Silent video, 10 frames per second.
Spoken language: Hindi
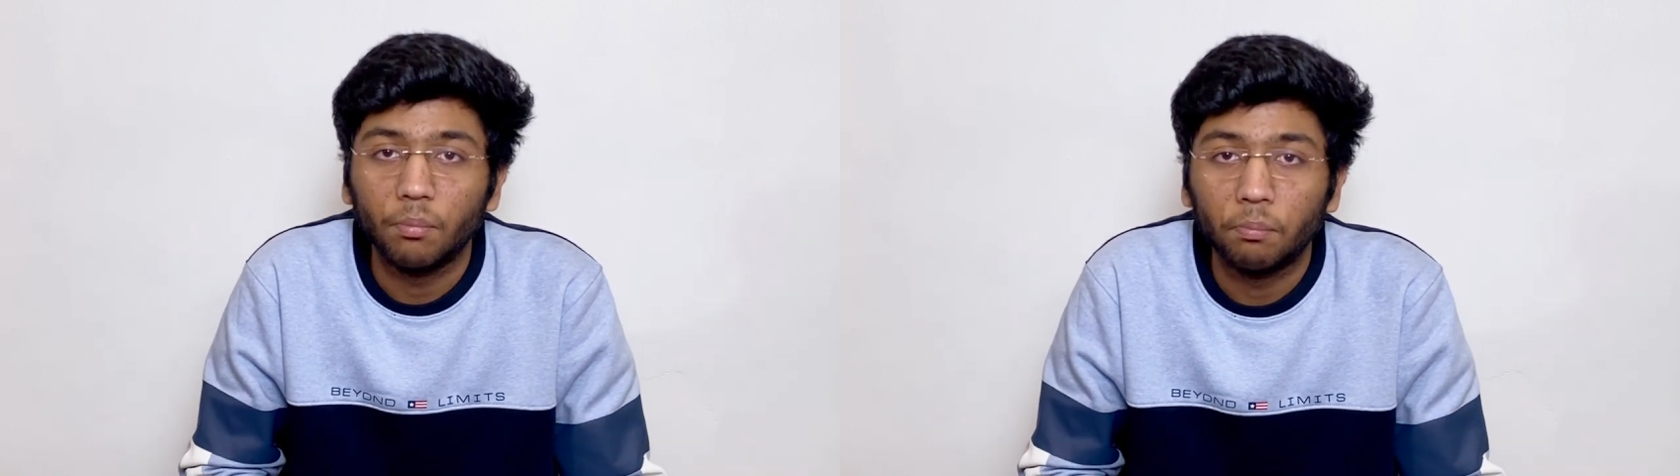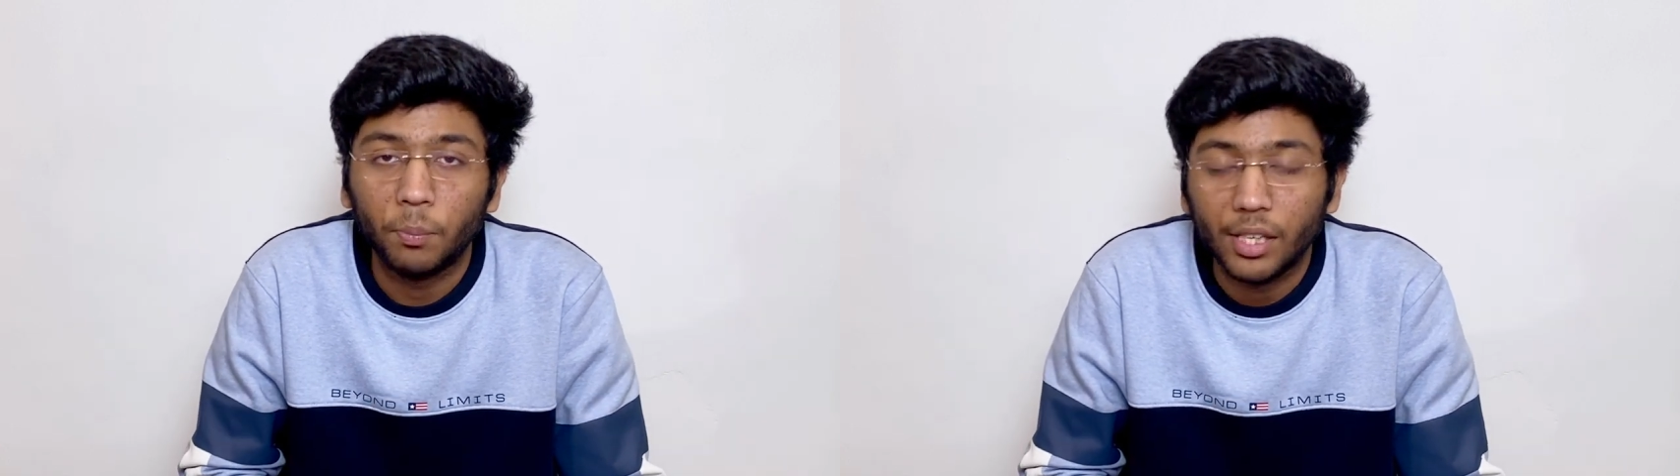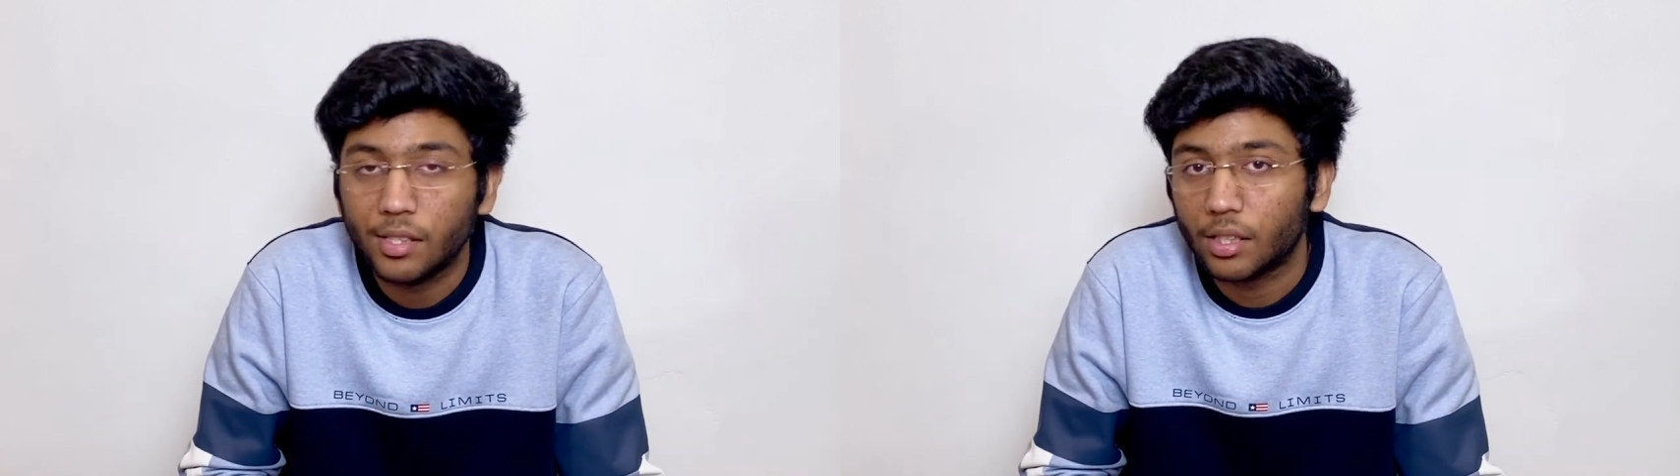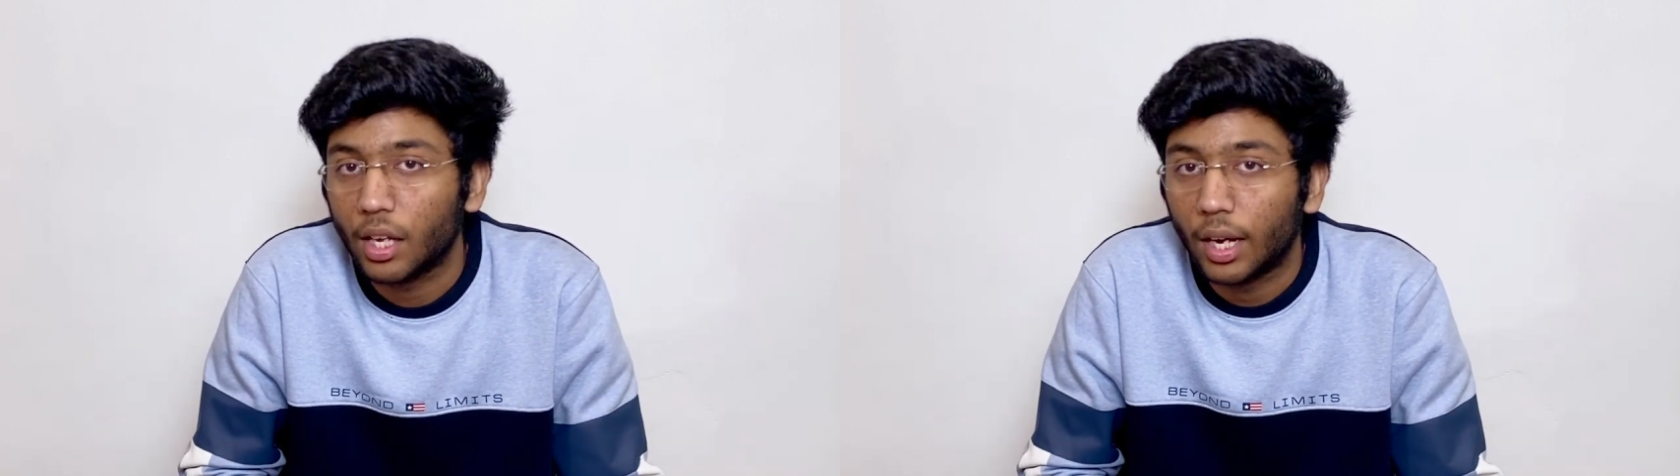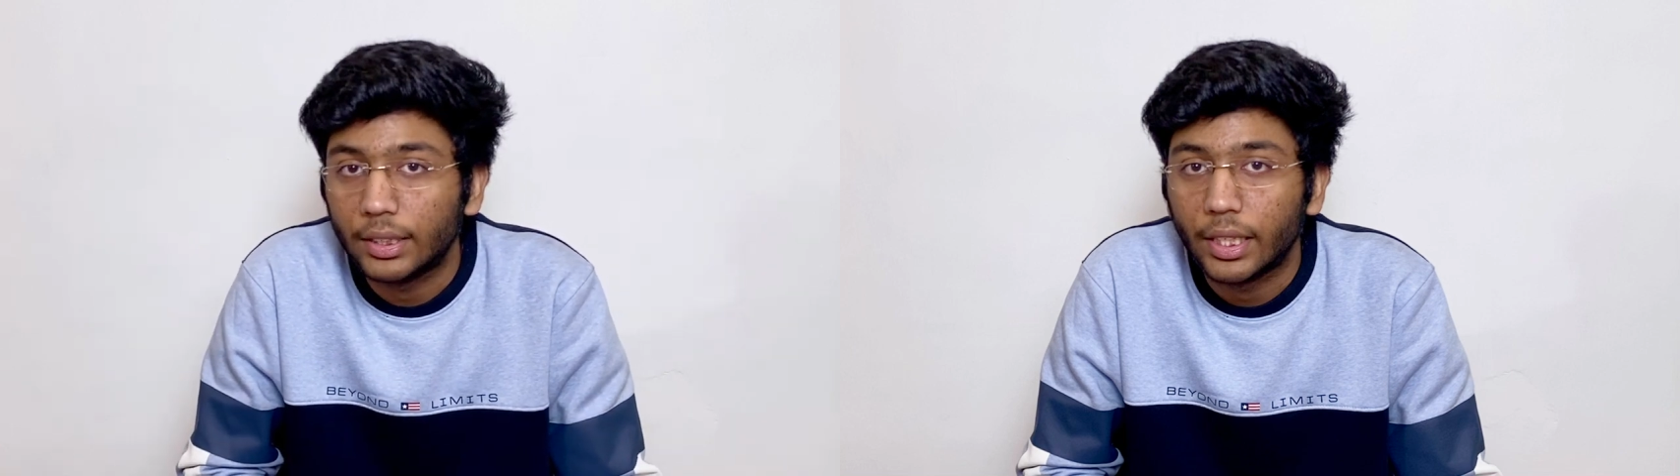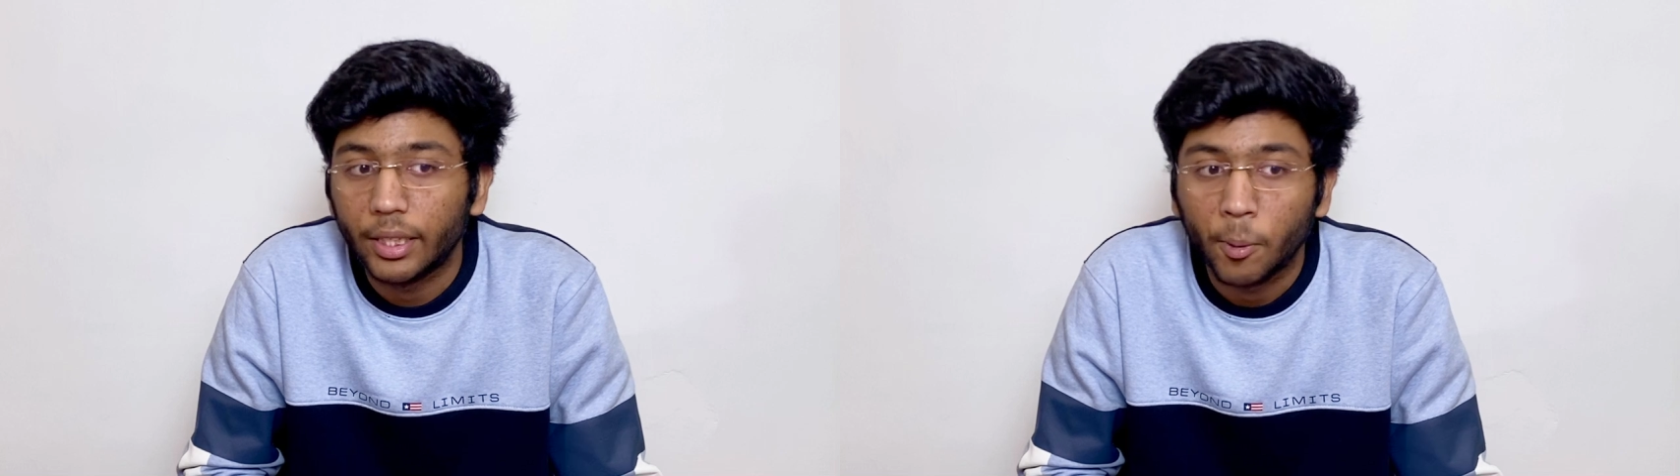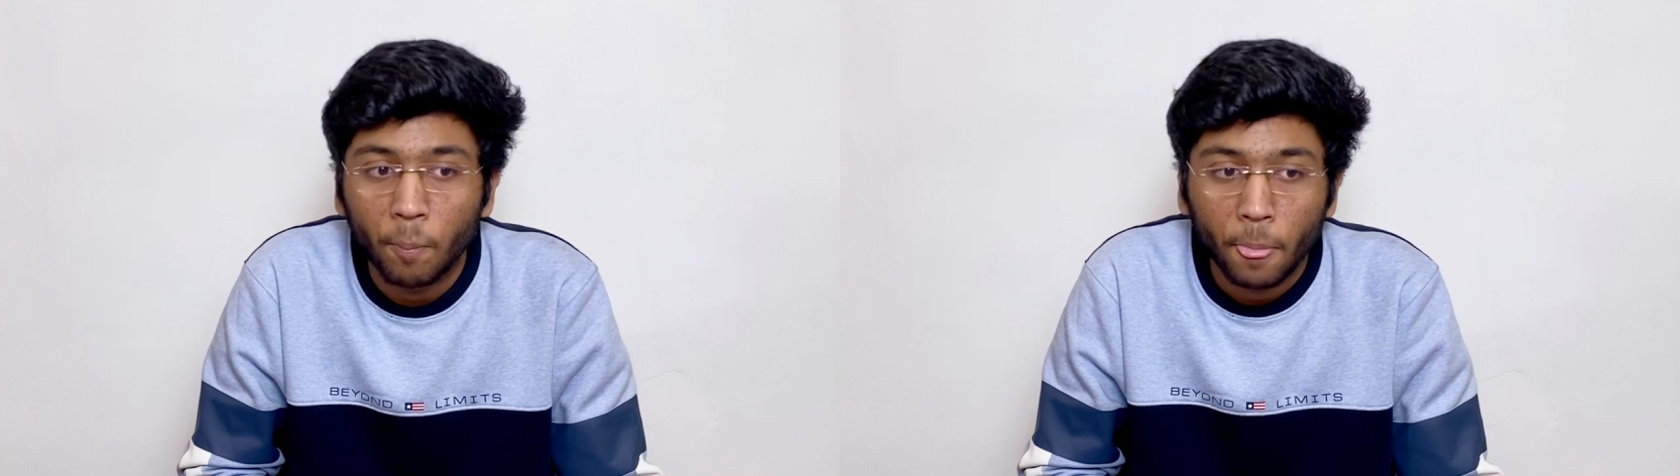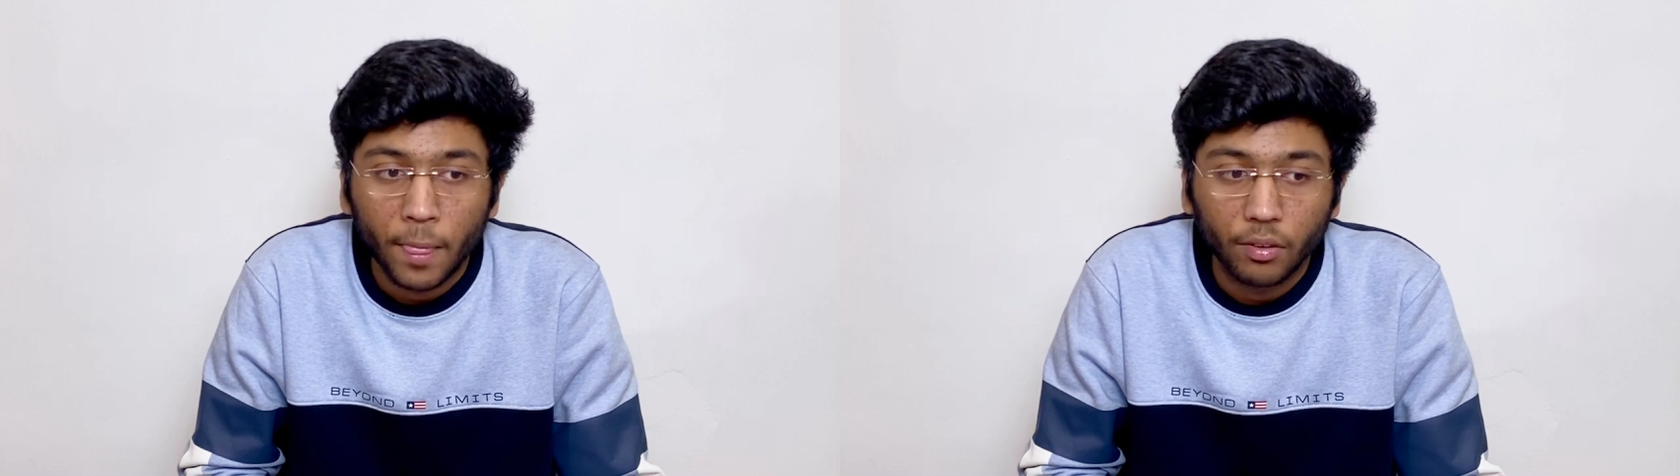प्लीज़ आ जाइए
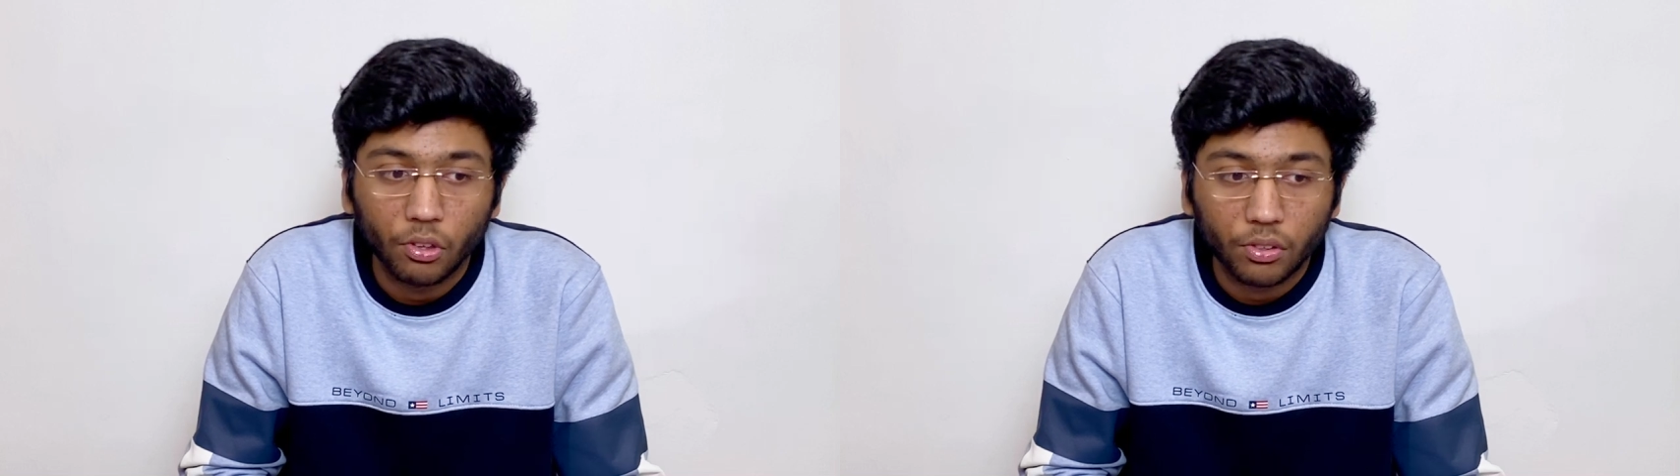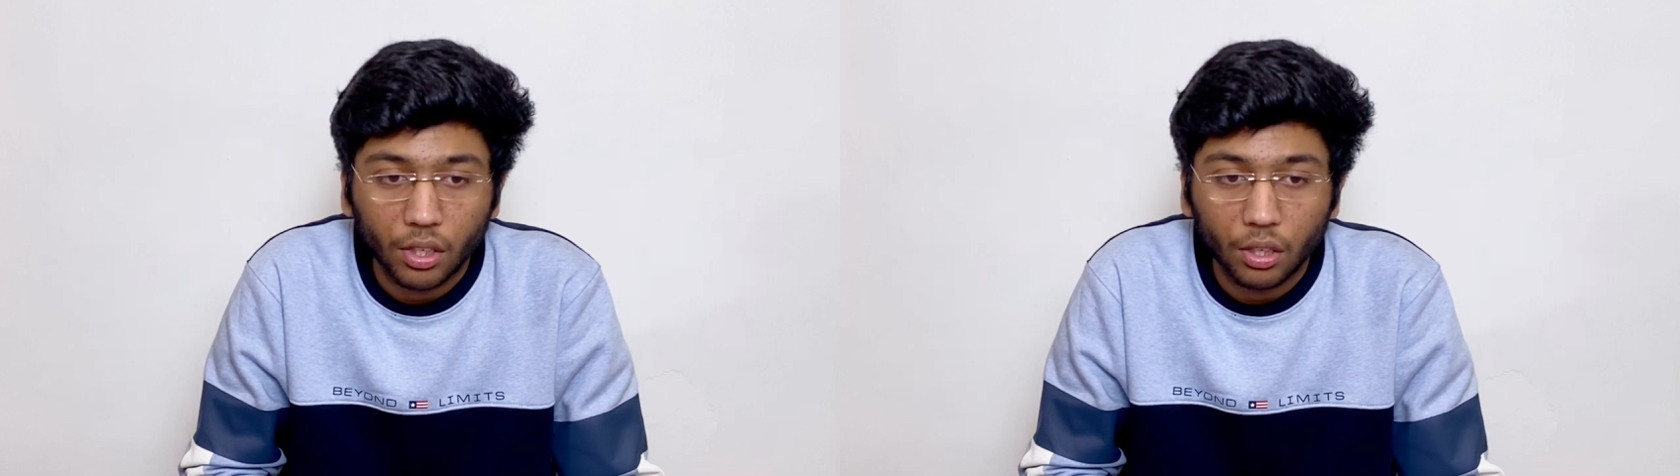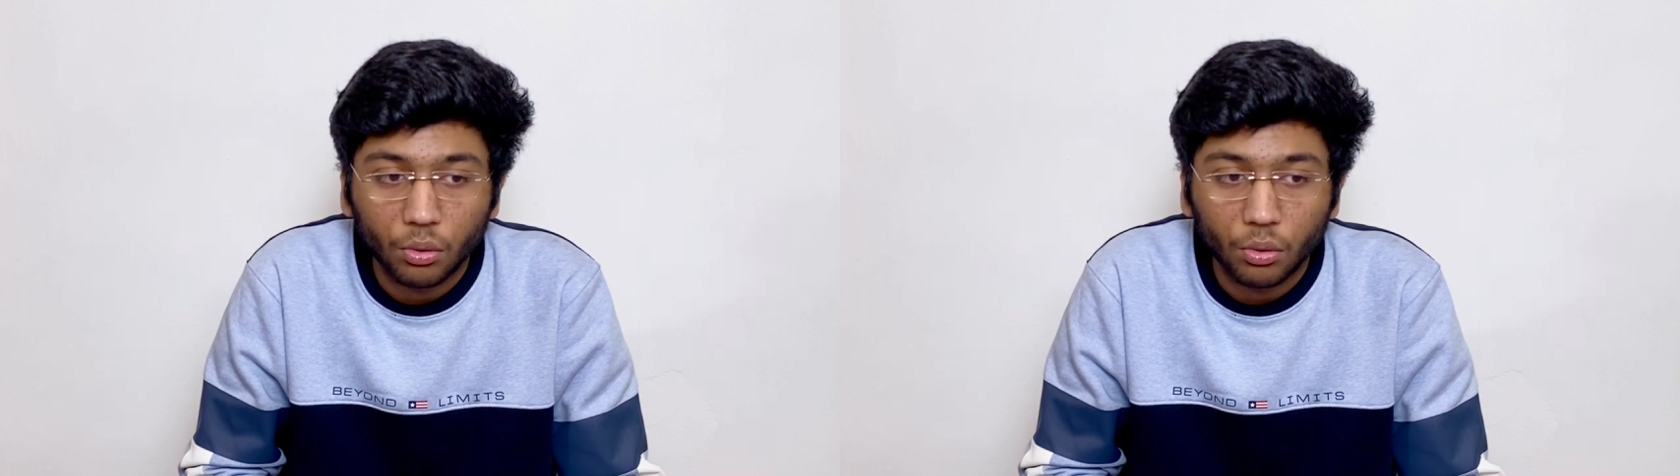जिससे कि